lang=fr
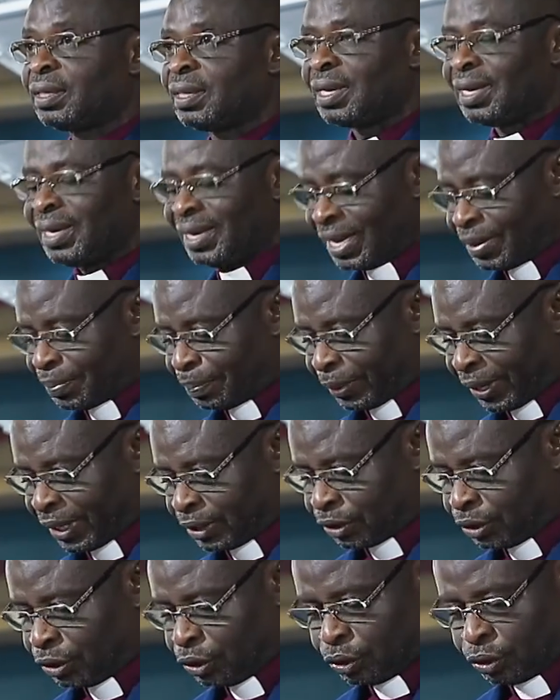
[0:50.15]
les
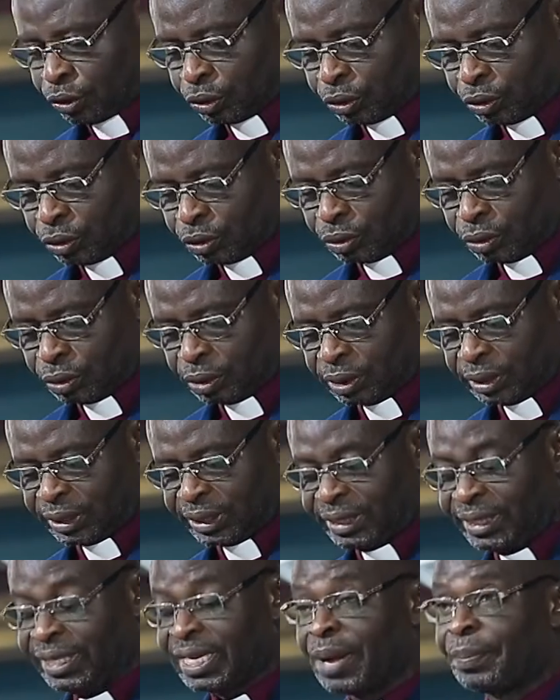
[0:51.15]
précisions
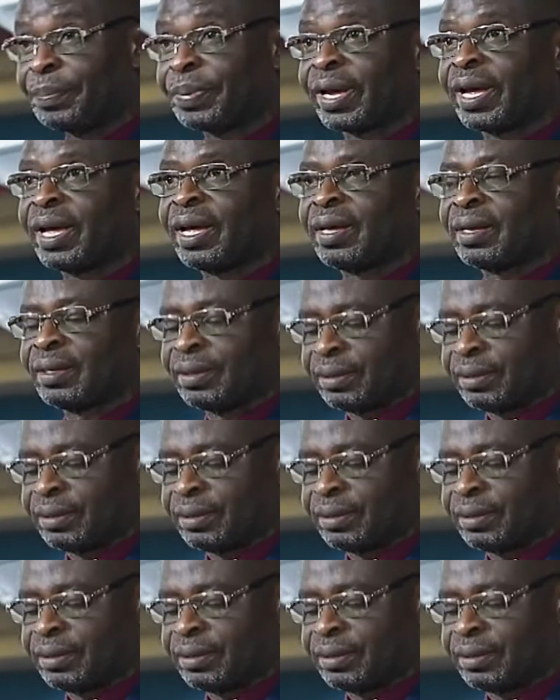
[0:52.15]
ci-après.